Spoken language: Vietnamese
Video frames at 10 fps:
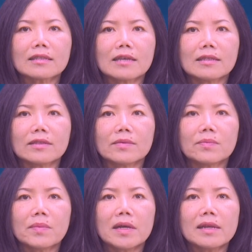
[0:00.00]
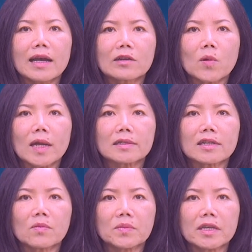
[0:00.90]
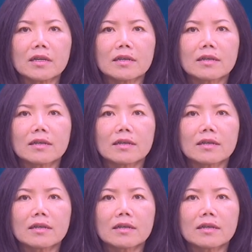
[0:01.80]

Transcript: tịnh mới là quan trọng nhất,